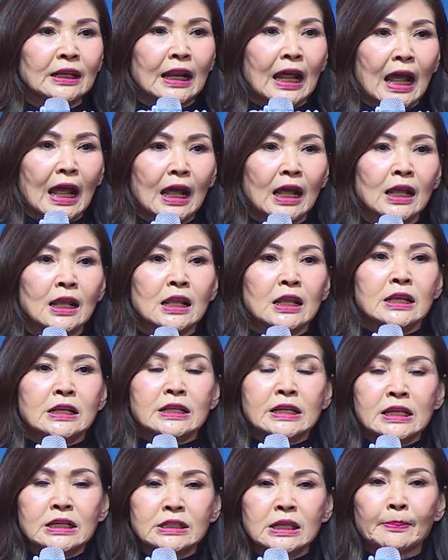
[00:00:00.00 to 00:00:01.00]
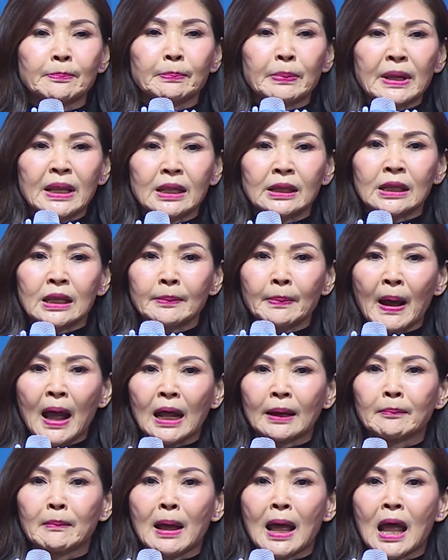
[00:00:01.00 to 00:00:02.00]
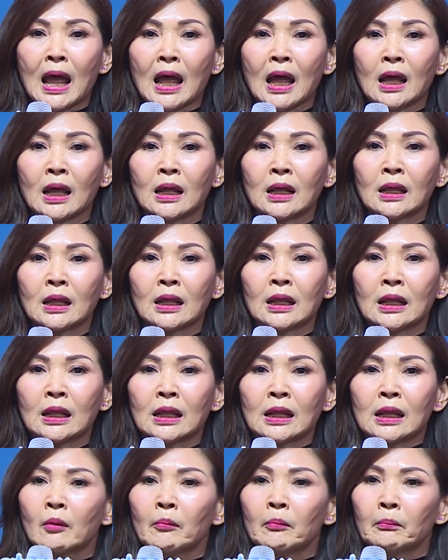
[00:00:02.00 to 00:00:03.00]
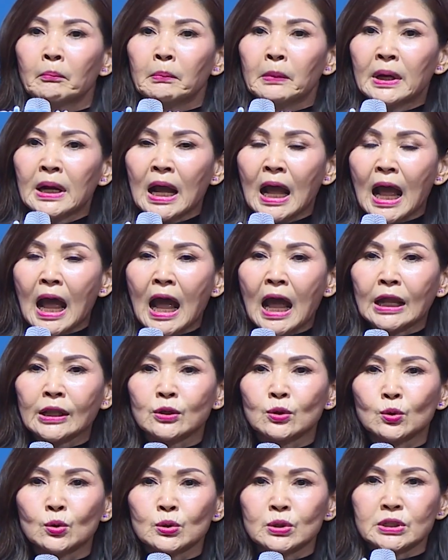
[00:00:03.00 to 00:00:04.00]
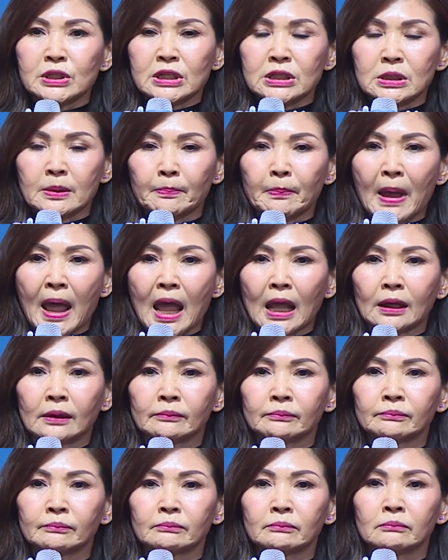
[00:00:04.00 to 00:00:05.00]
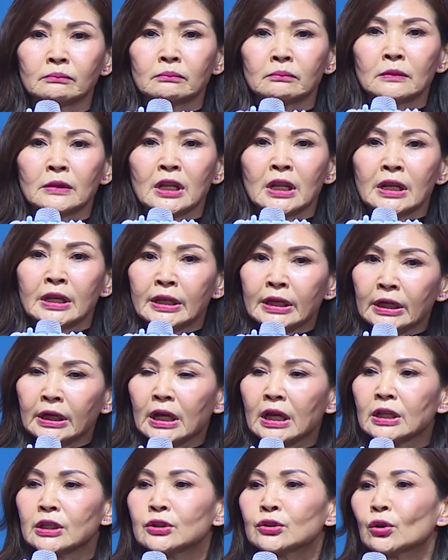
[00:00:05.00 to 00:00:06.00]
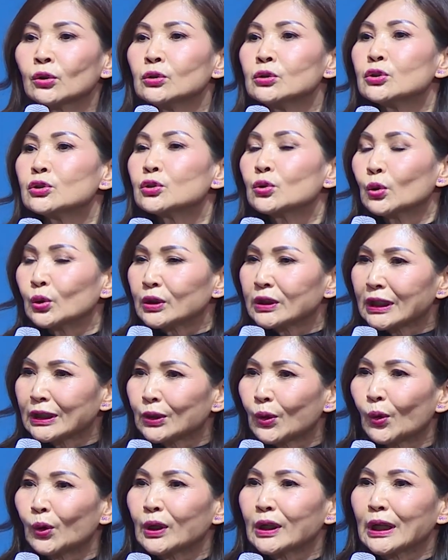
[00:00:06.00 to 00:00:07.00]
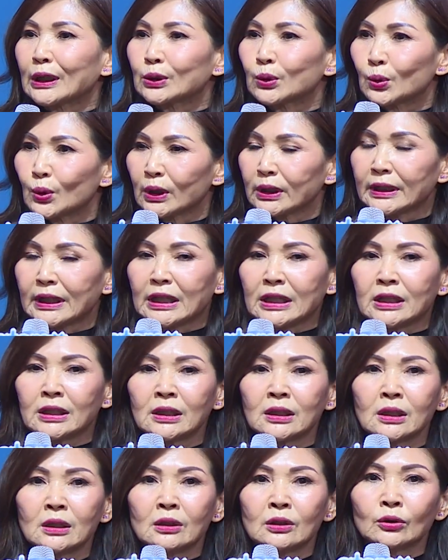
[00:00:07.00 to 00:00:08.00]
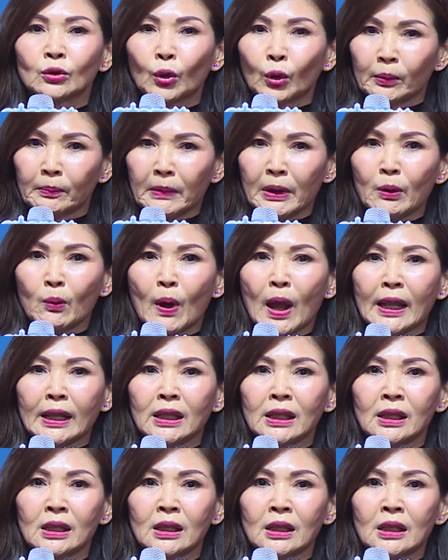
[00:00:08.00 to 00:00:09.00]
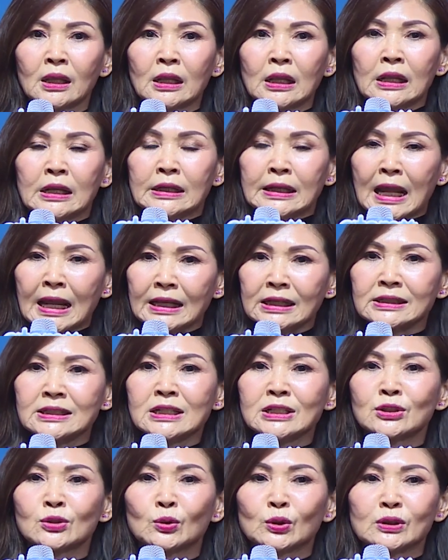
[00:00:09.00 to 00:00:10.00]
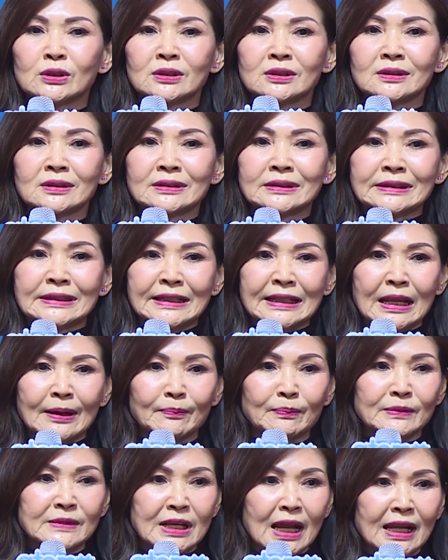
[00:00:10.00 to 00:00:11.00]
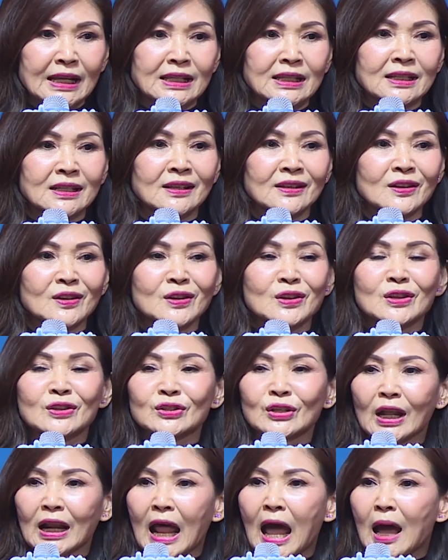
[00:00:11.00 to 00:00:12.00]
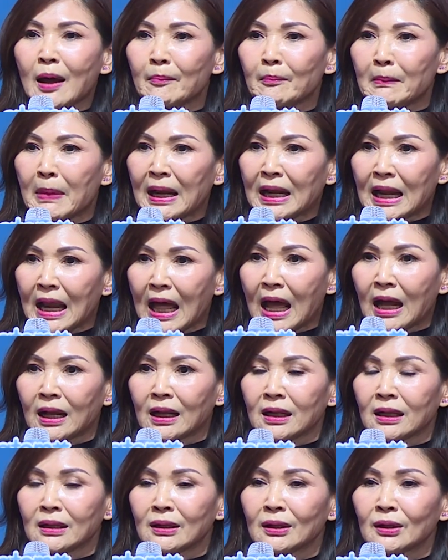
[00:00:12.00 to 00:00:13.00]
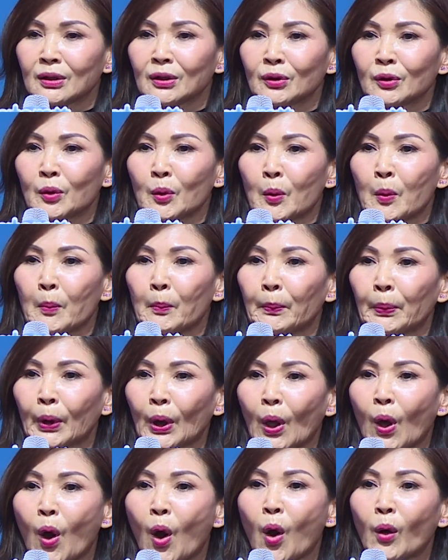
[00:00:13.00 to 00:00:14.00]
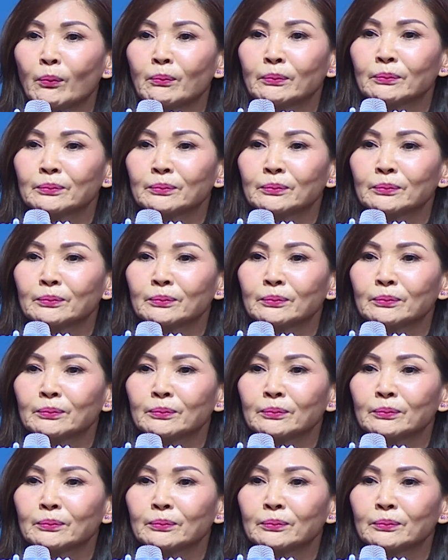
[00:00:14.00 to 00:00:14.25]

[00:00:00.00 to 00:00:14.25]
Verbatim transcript: นะ20 ปีที่ผ่านมา เมื่ออายุ 48 เหนื่อยจนสุดจะทนกับธุรกิจทนไม่ไหว ในที่สุดเตรียมใจ สละบัลลังก์พร้อม